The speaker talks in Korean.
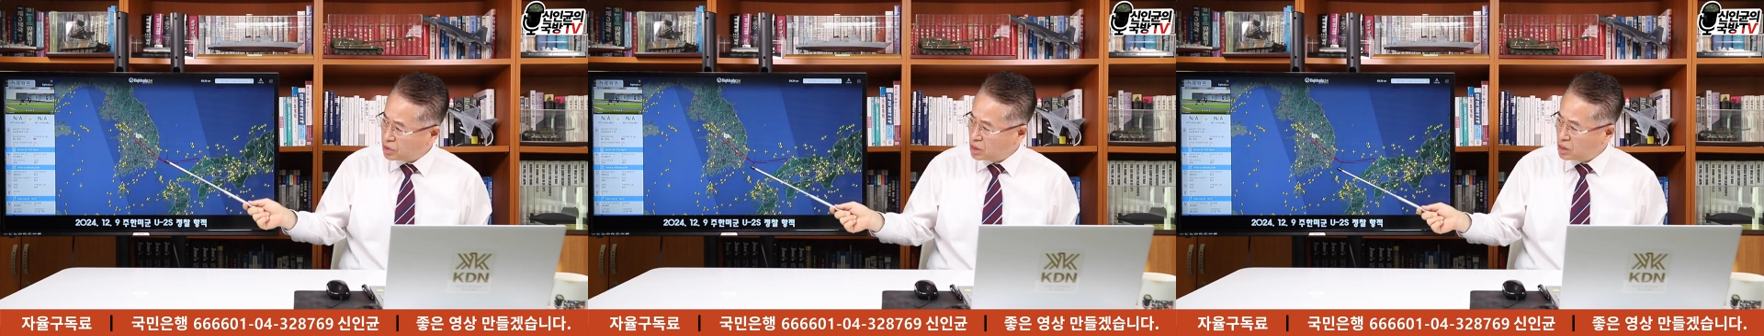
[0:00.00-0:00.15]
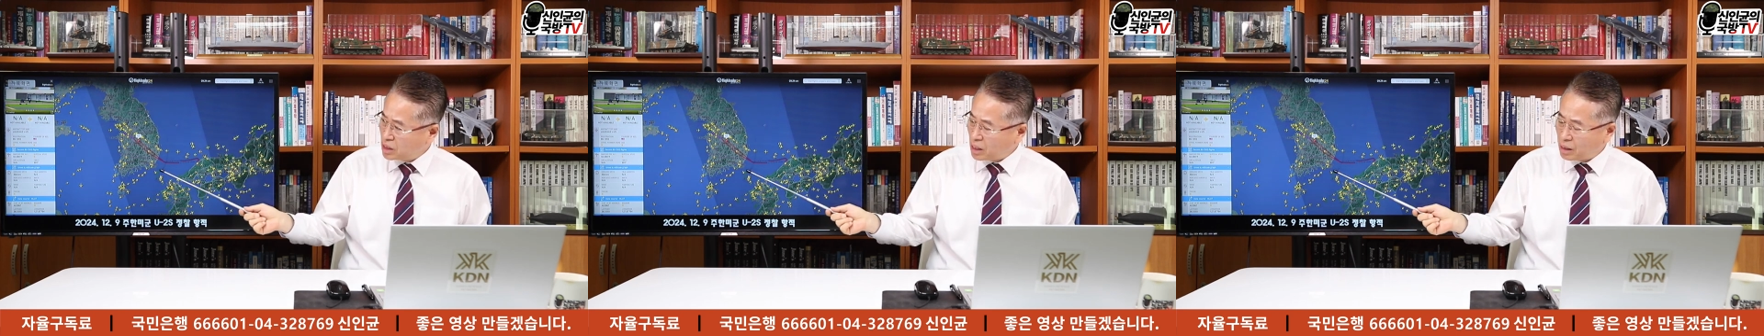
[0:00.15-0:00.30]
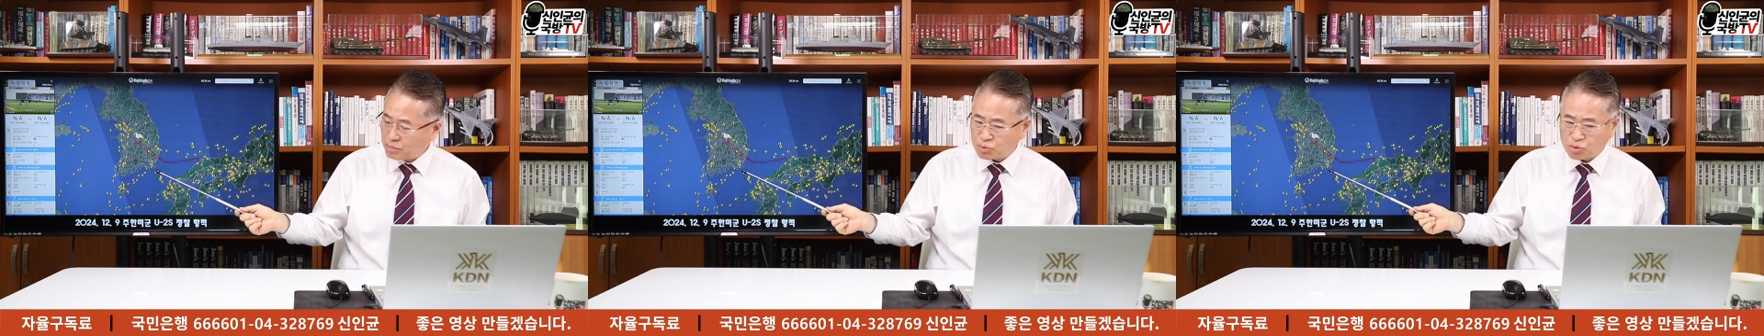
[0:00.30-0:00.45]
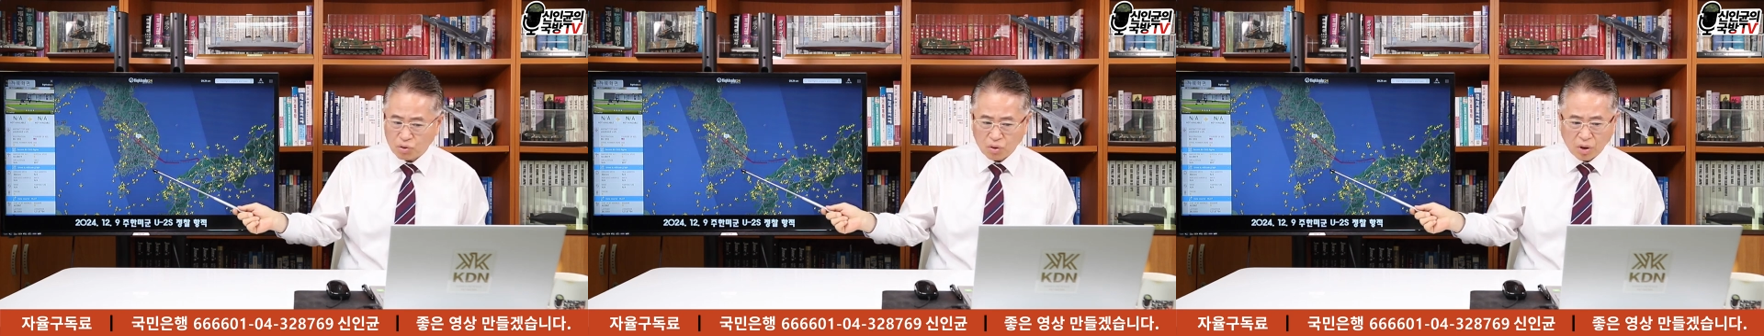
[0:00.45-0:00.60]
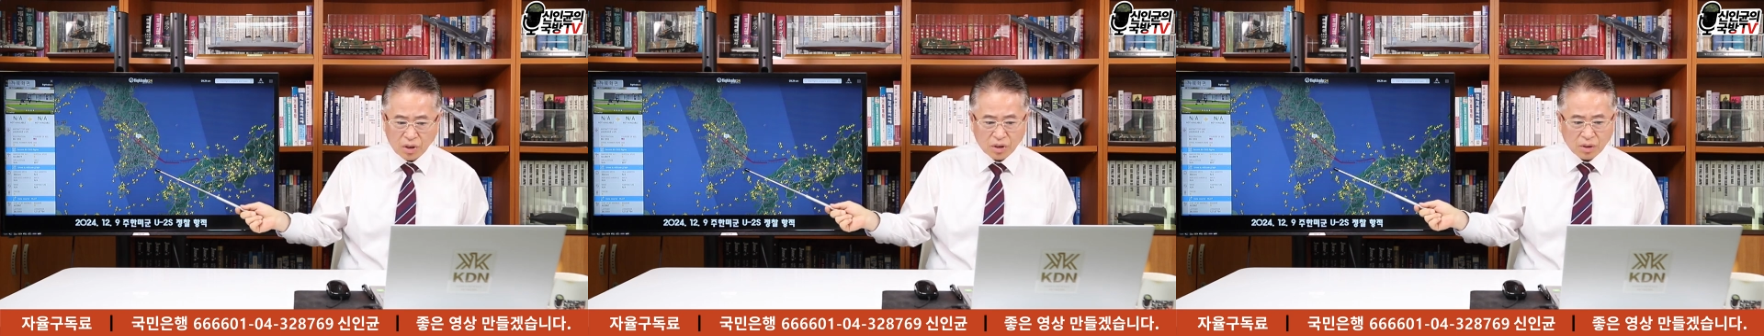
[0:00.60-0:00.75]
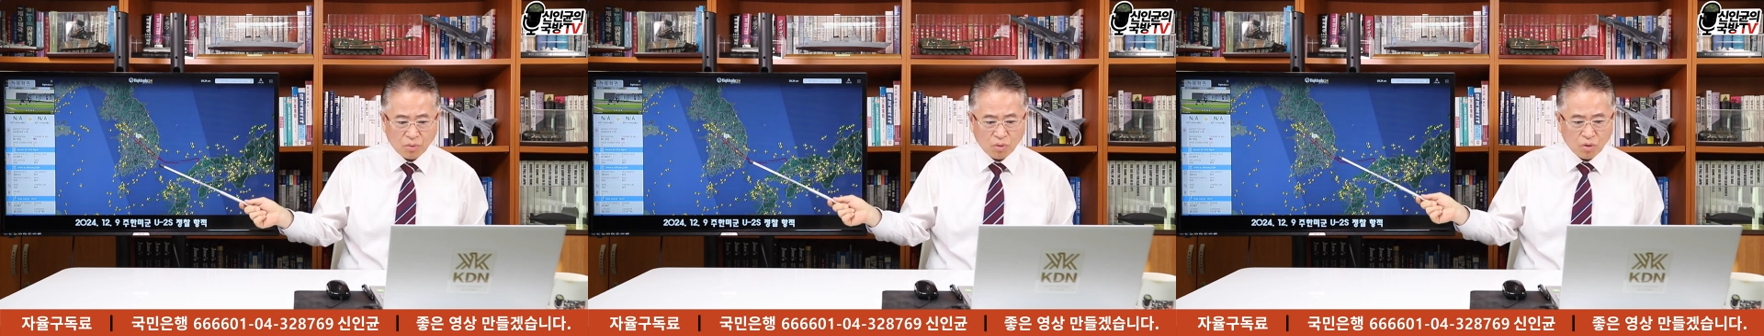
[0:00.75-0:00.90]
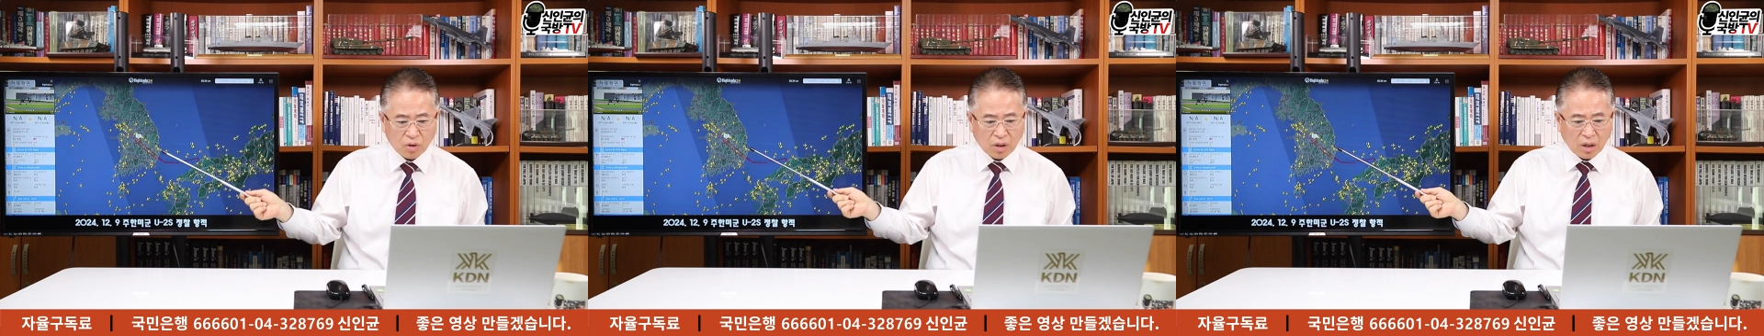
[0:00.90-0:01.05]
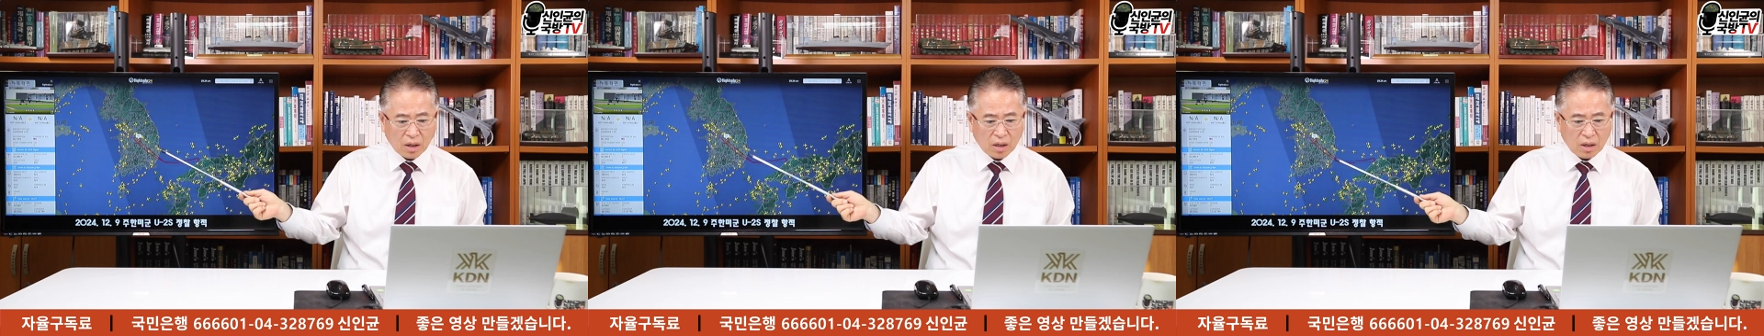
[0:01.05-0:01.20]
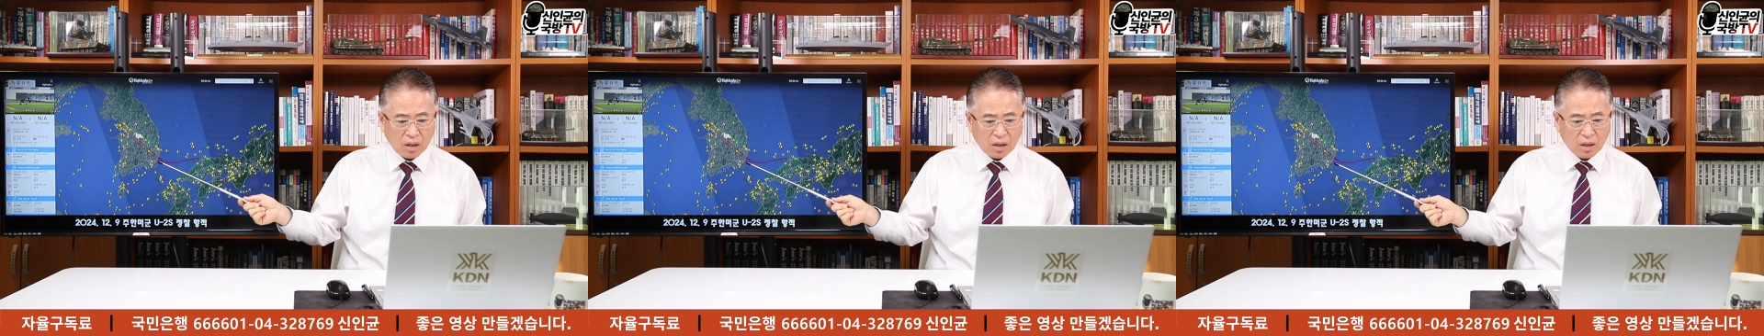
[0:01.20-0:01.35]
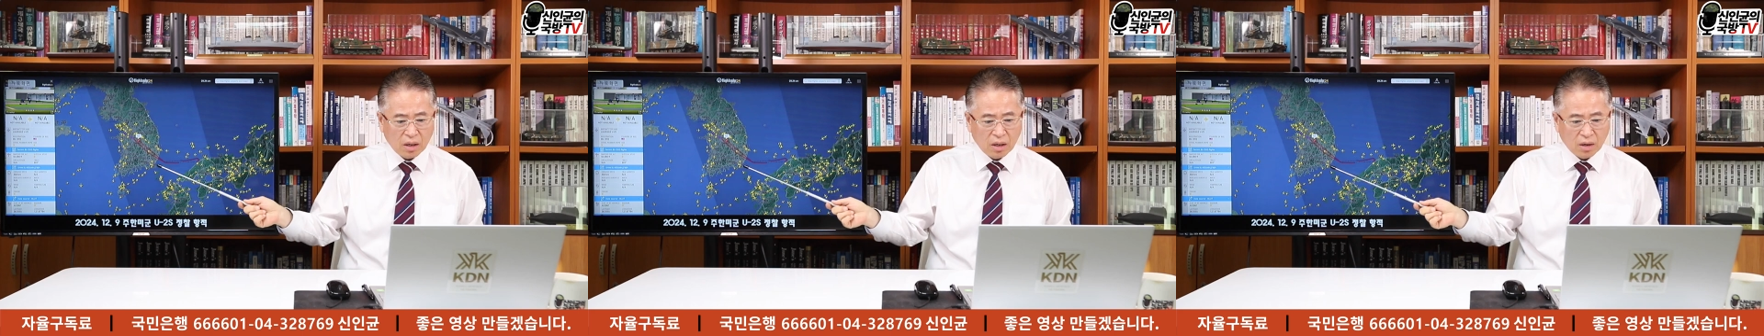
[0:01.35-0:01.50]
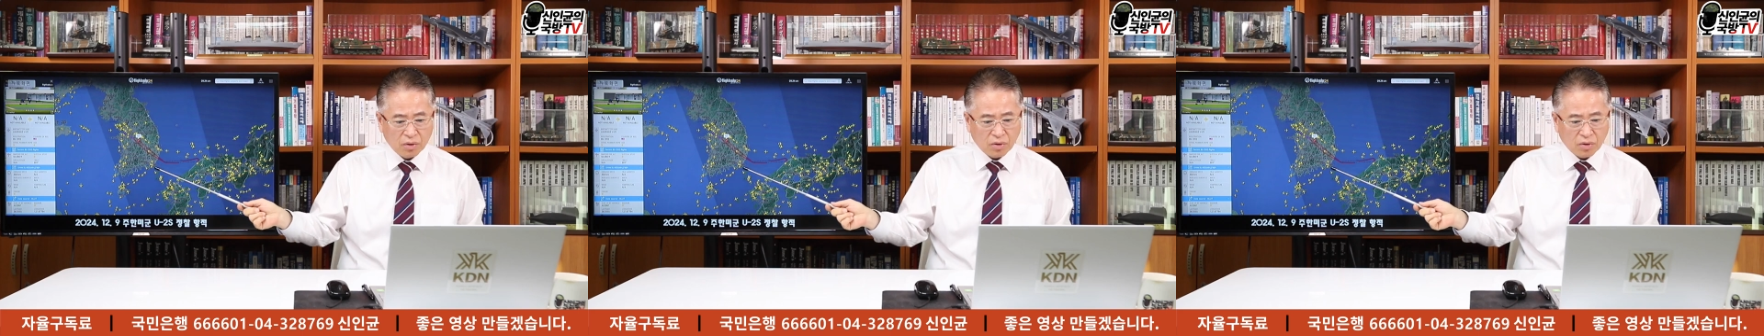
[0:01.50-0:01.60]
이 남쪽에서 뭔가,